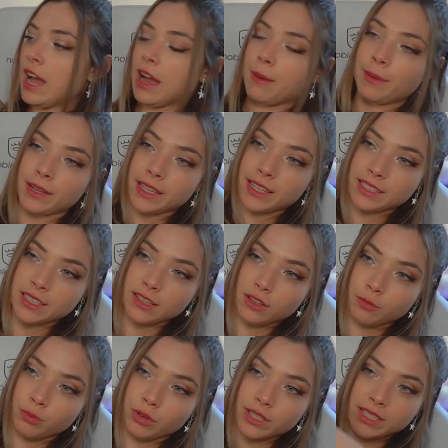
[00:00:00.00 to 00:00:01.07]
aparte que
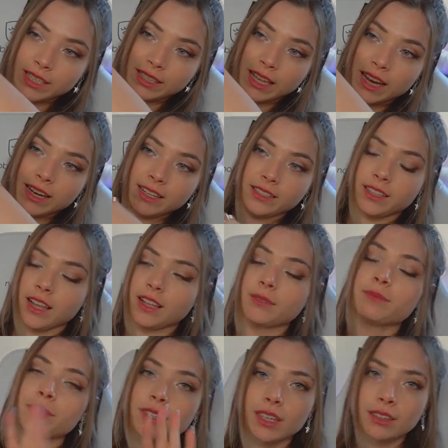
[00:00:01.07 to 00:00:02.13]
lo puedes atar y tal,